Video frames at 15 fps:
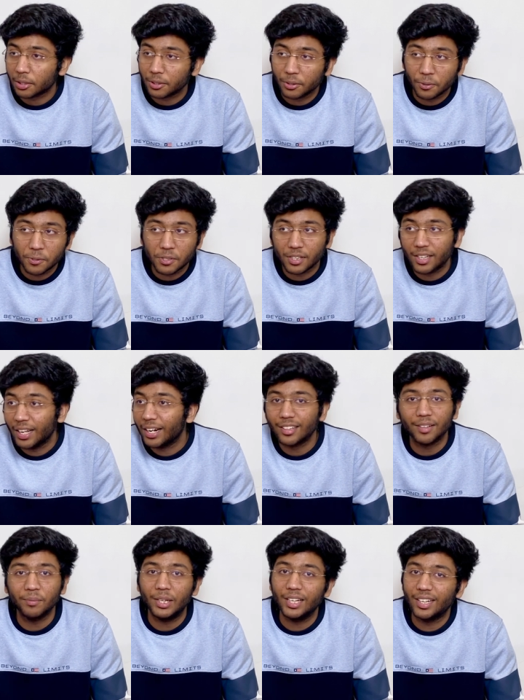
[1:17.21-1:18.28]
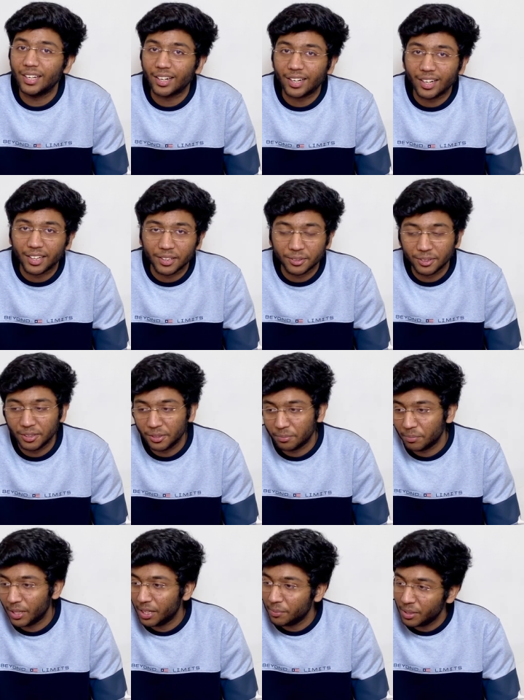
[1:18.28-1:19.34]
कुछ गलत हमने लिख रखा है
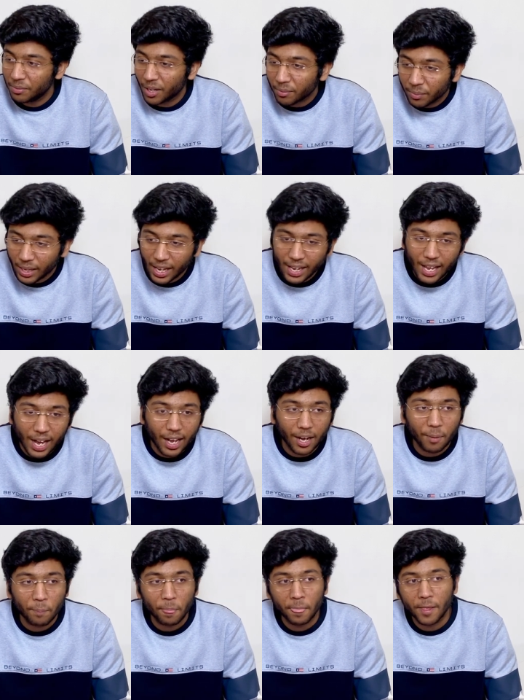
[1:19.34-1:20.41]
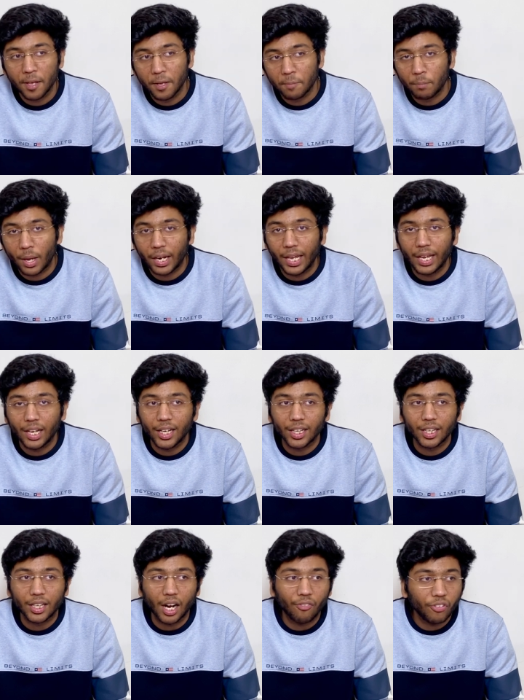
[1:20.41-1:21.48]
मेरे भी दिमाग में यही आया मैंने
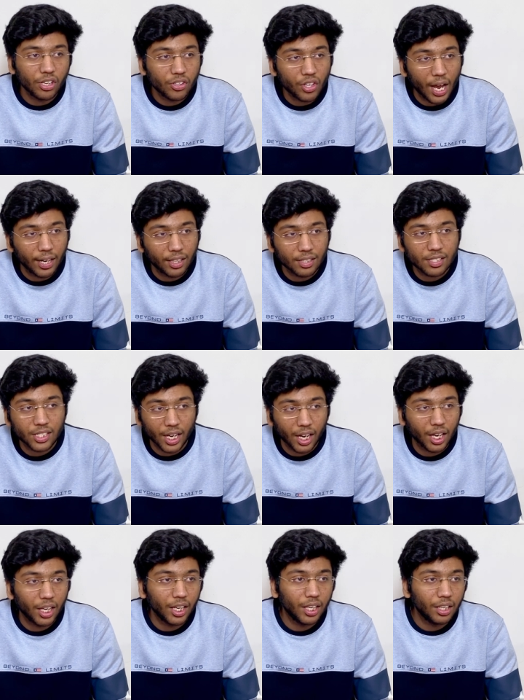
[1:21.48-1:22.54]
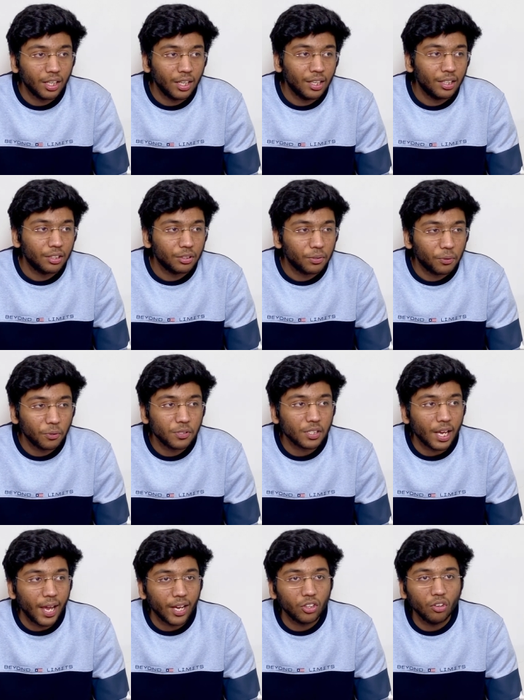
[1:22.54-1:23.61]
काफ़ी टाइटल्स चेक करे
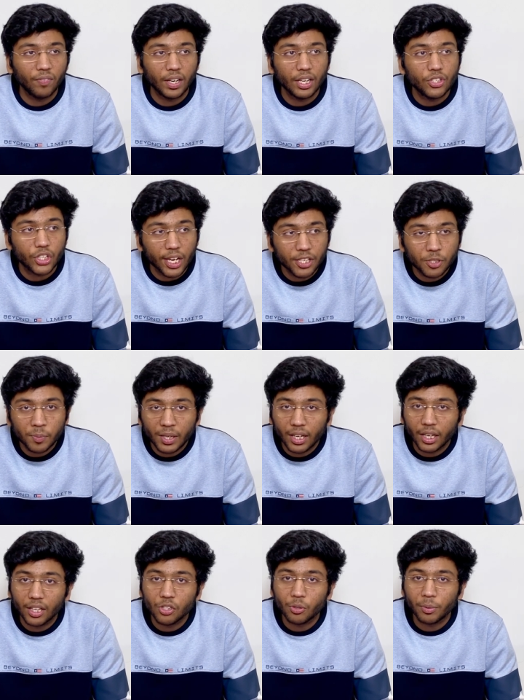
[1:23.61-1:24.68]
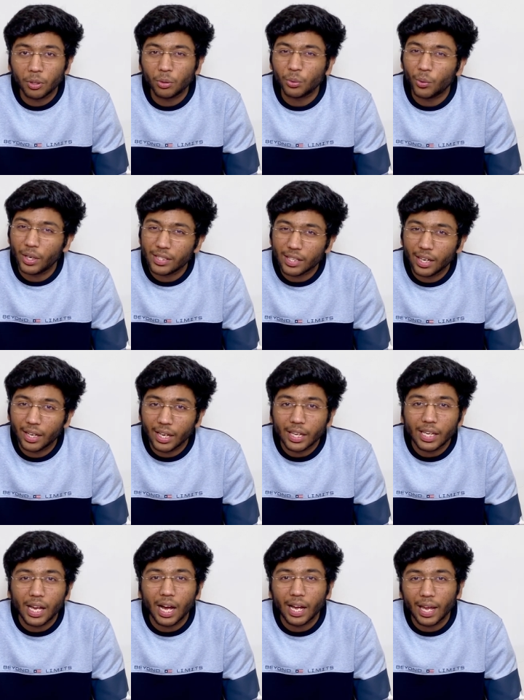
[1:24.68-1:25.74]
कुछ एक दो मैंने चेंज भी करे जो मेरे को थोड़े से लगे
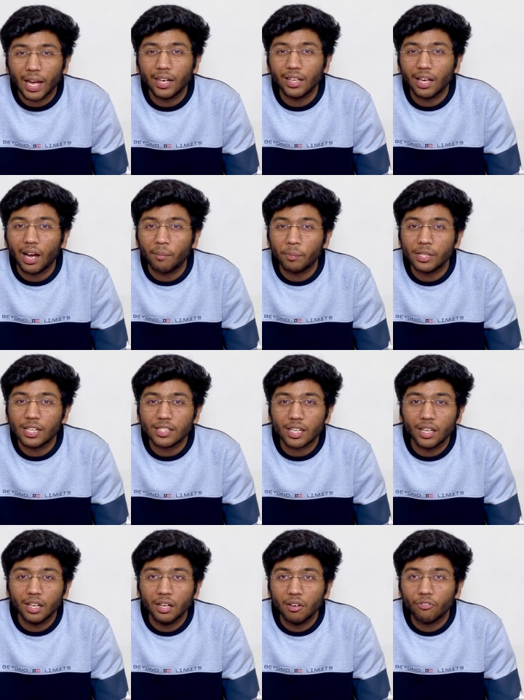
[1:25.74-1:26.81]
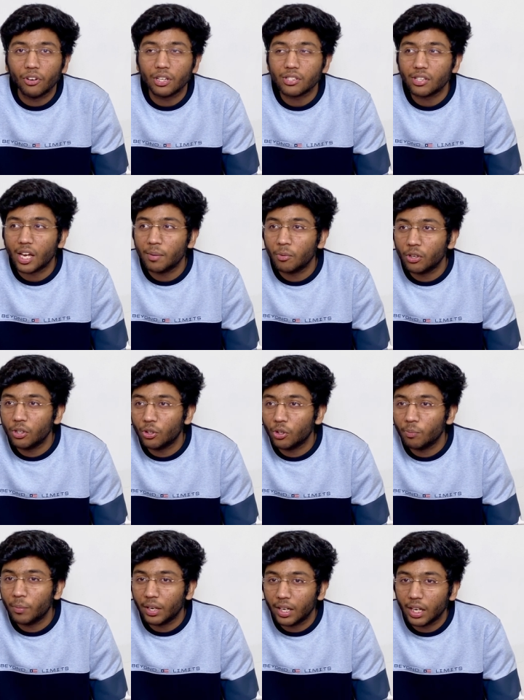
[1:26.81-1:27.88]
कि हाँ यार यहाँ पे जैसे फर्स्ट टाइम ऑन यूट्यूब
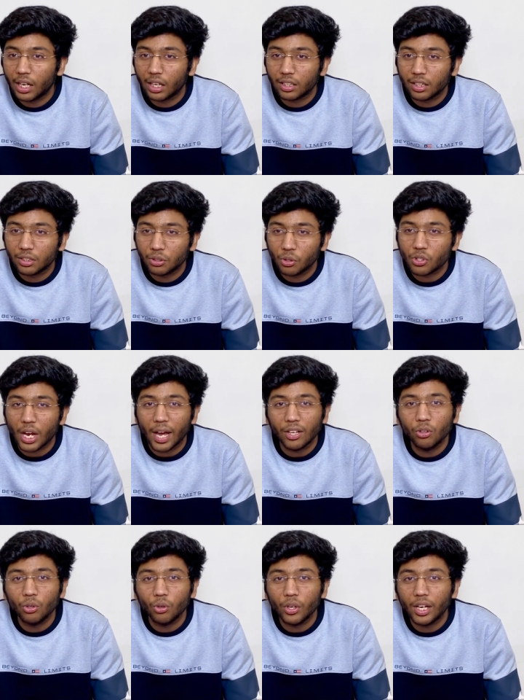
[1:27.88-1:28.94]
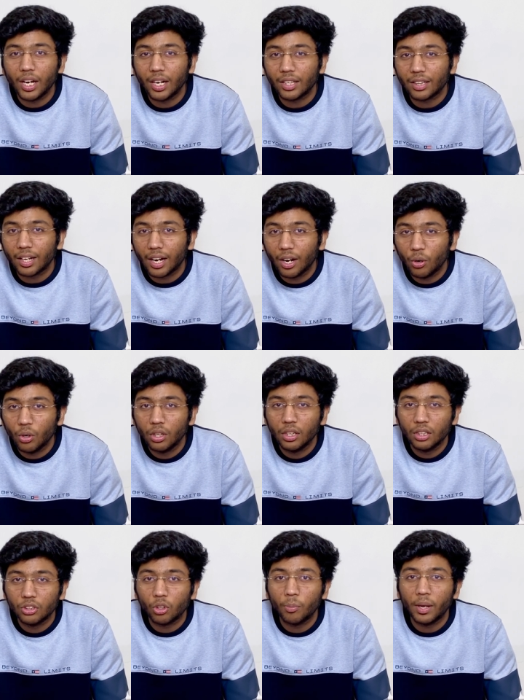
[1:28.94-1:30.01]
मैंने लिखा था तो शायद उनको ये गलत लगा हो
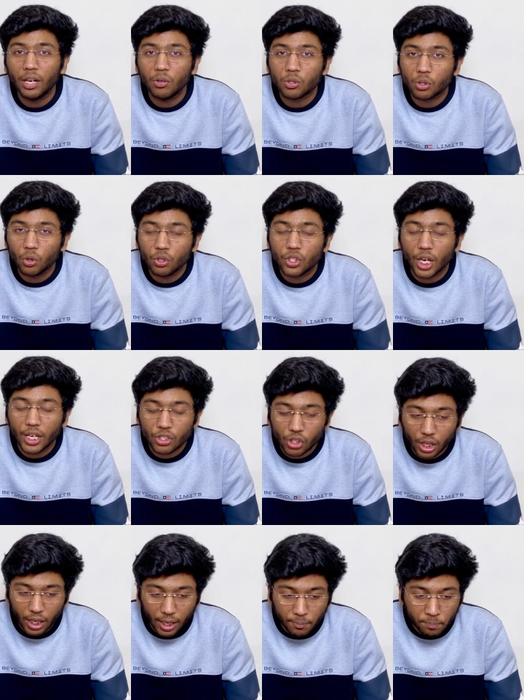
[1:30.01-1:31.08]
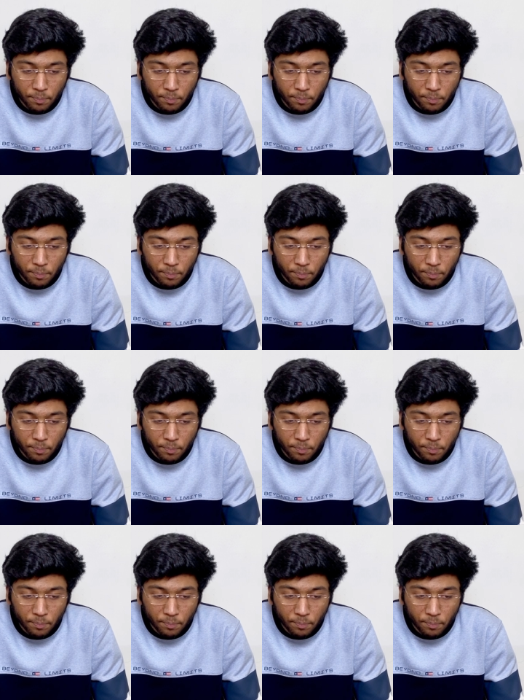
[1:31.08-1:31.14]
तो मैंने उसको चेंज करा